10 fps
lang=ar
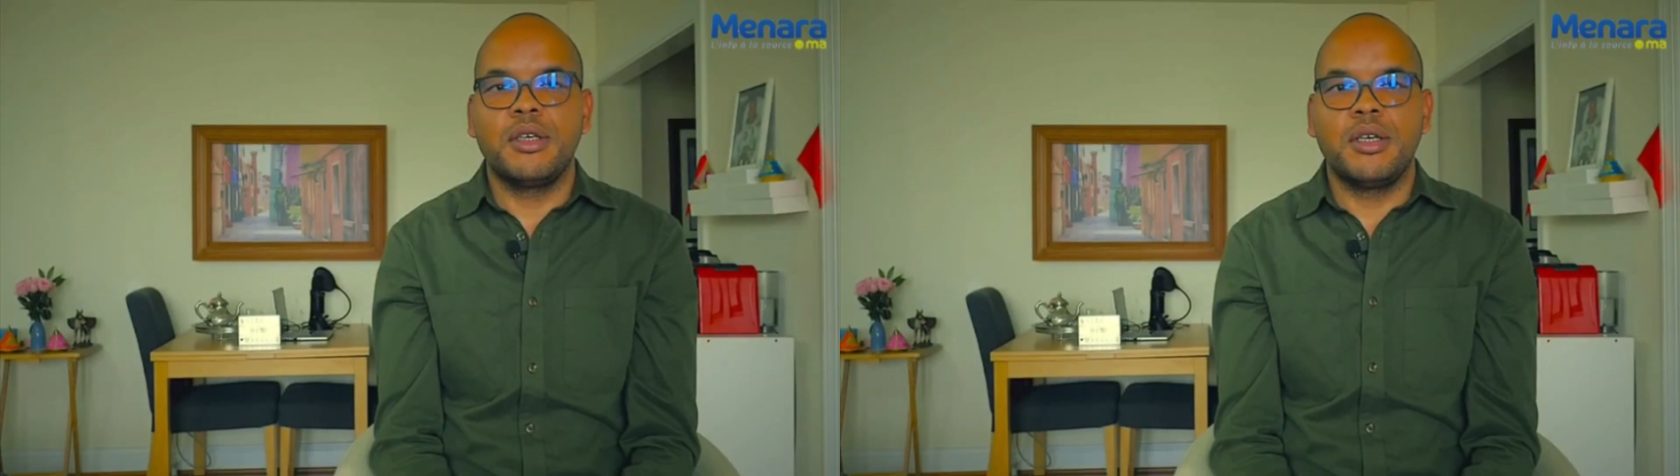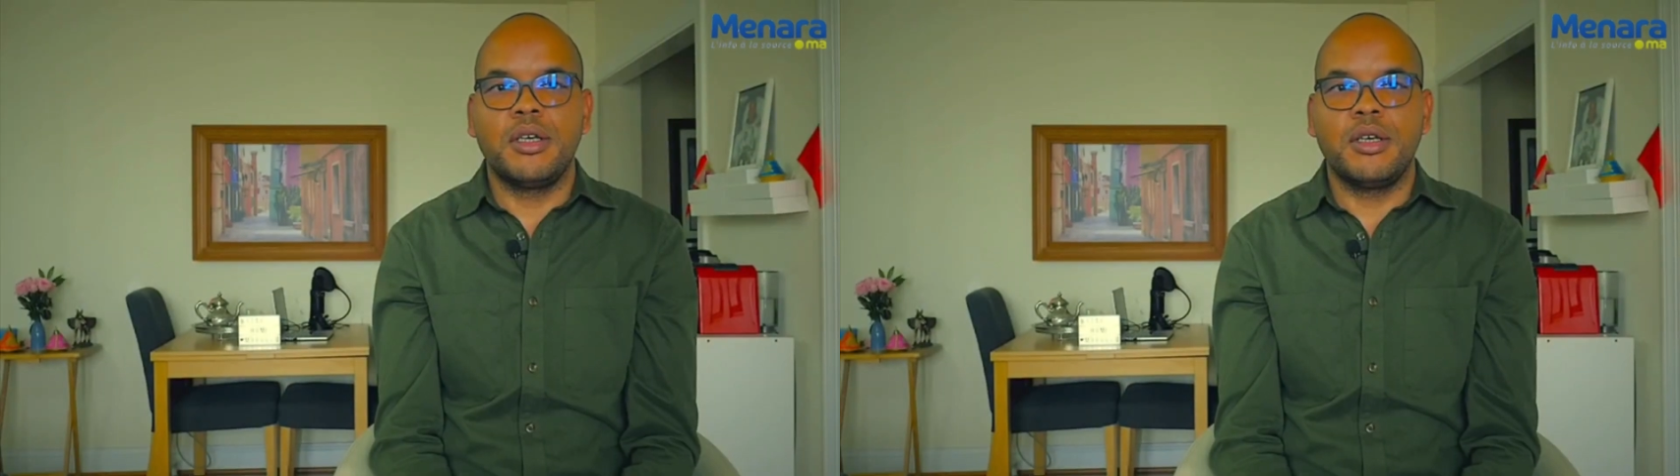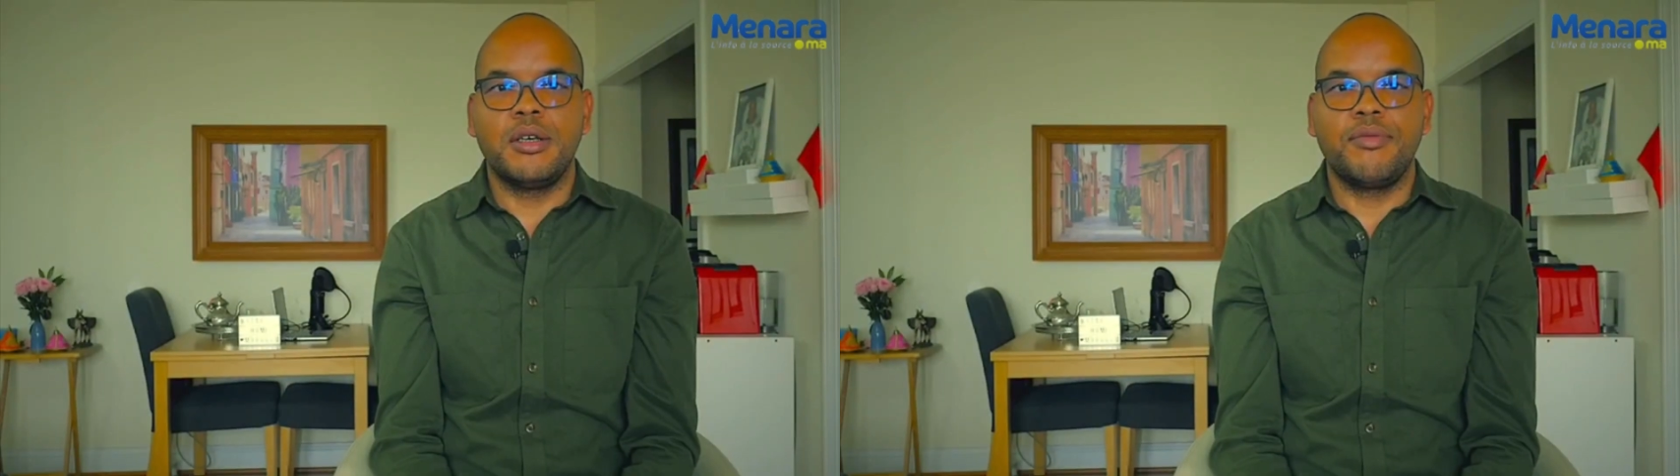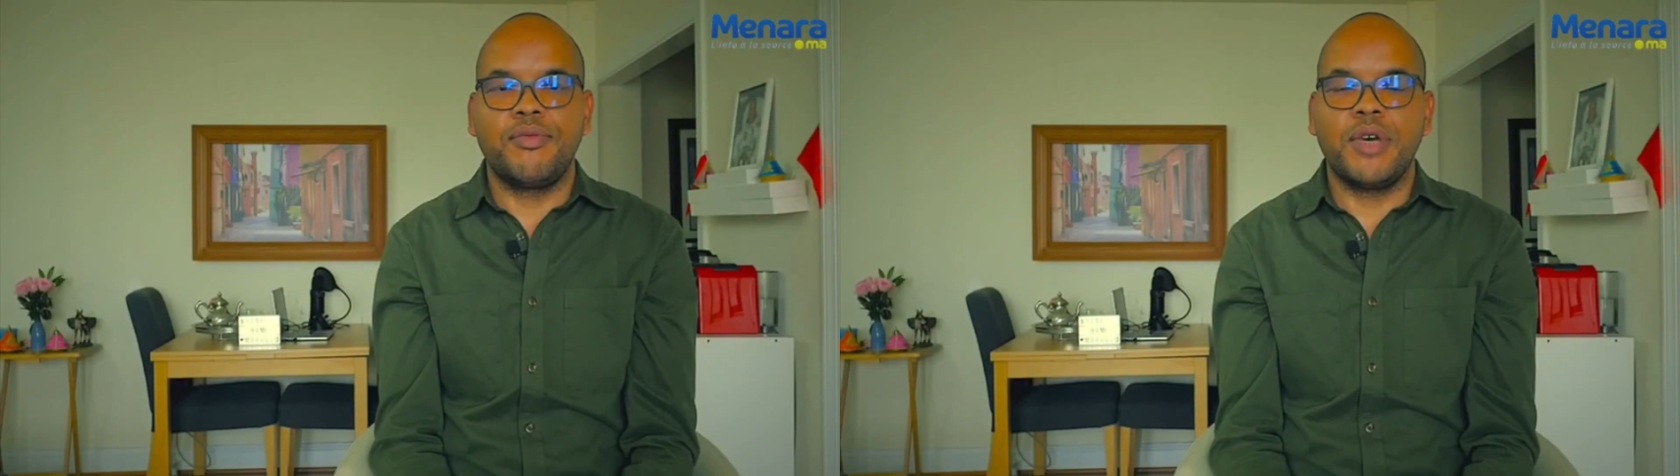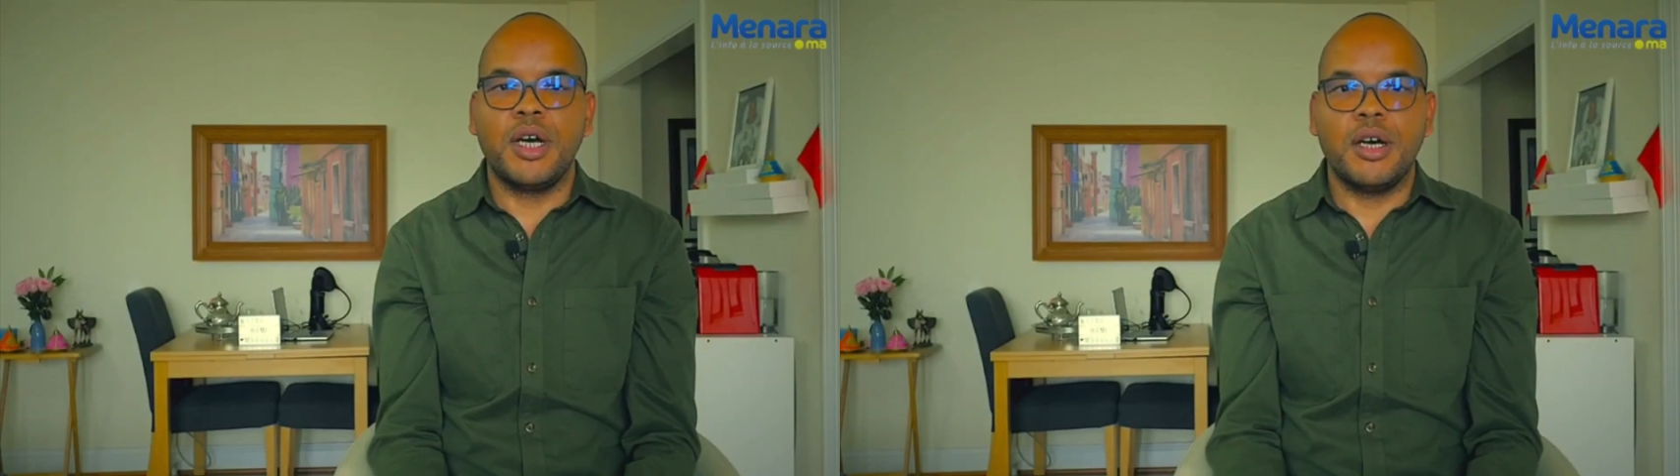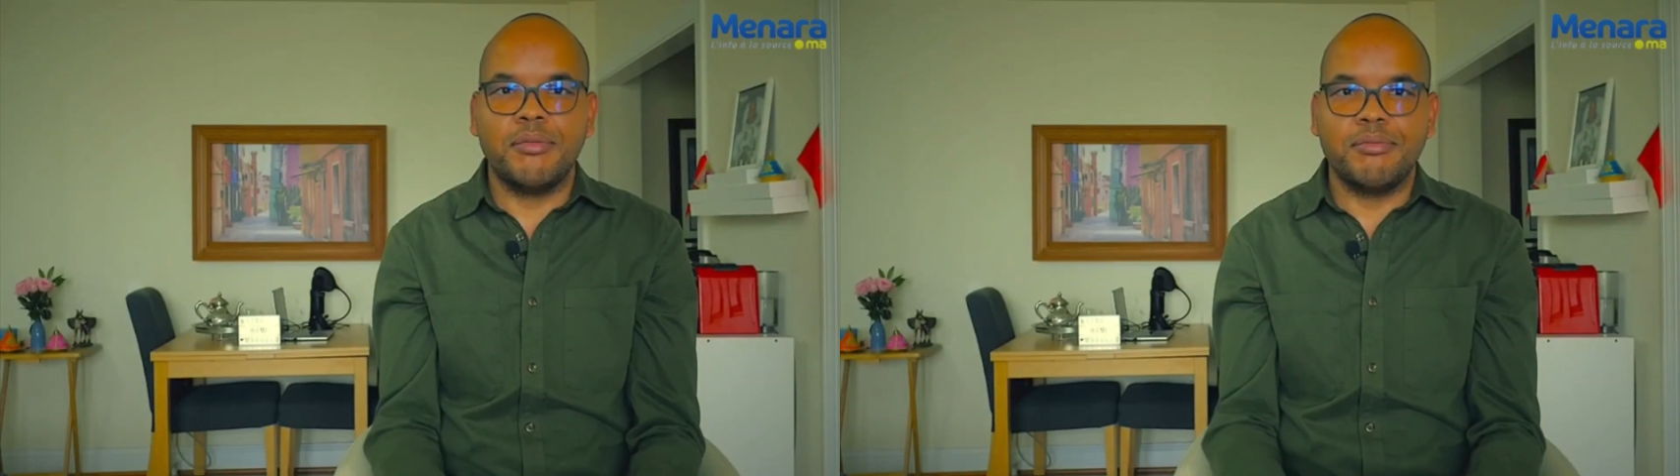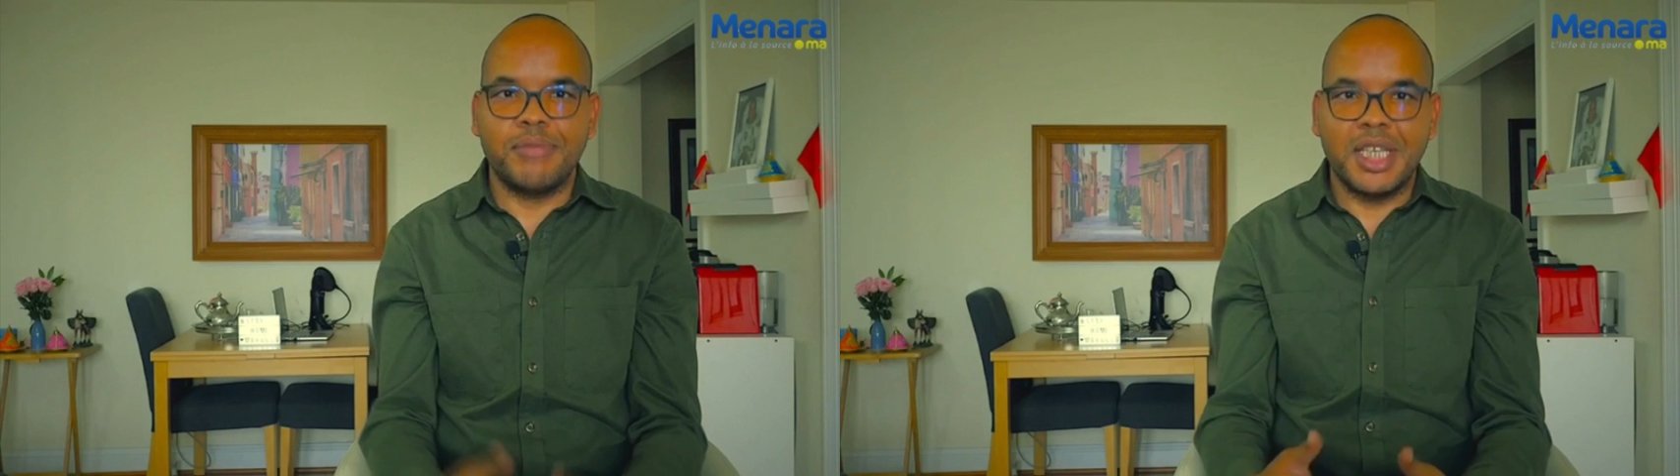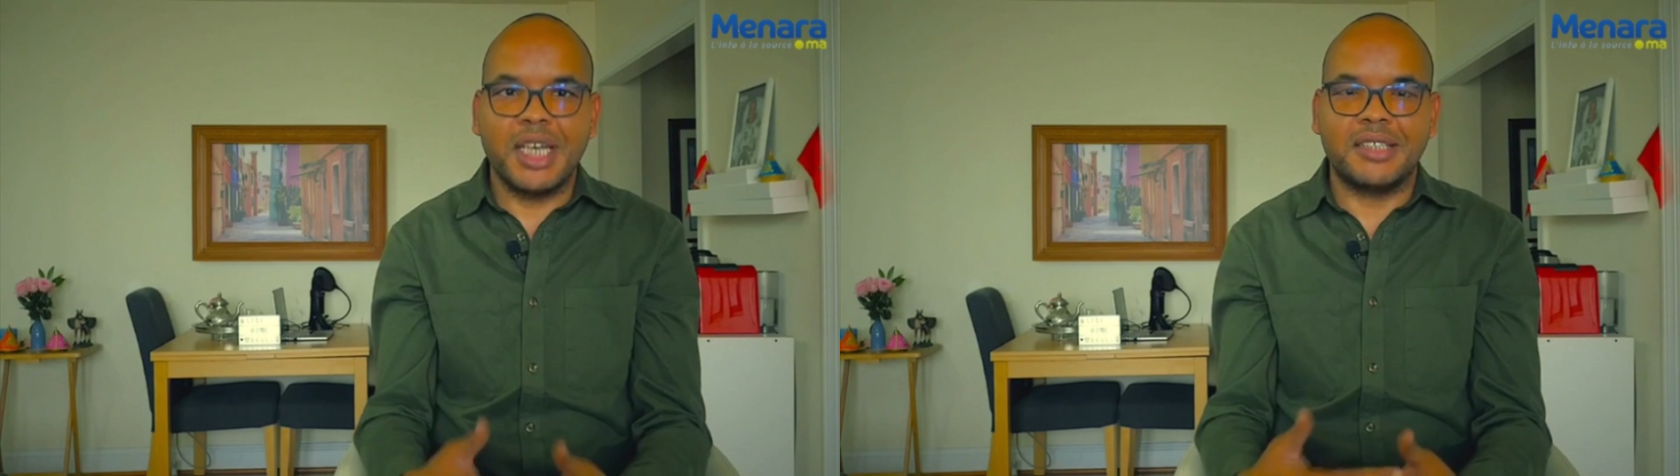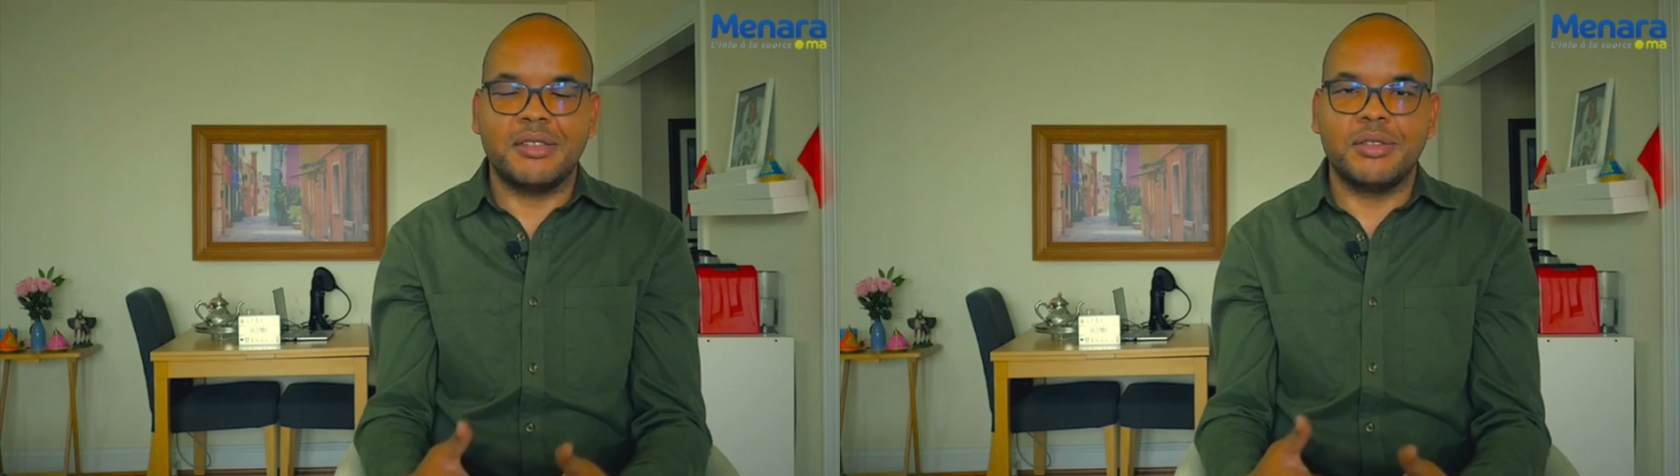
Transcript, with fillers: آه فبدات